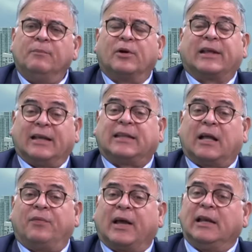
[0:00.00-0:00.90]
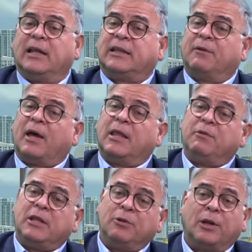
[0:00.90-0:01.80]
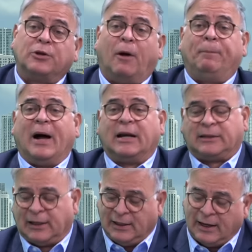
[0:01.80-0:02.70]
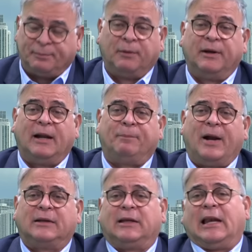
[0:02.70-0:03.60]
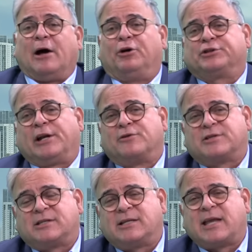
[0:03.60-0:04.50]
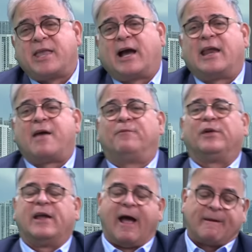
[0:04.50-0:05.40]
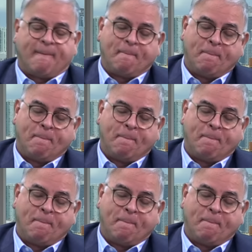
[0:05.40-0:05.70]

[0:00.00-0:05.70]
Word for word: Porque este café caliente va dividido en dos partes. La primera parte y la otra no sé si se llegará a enfriar.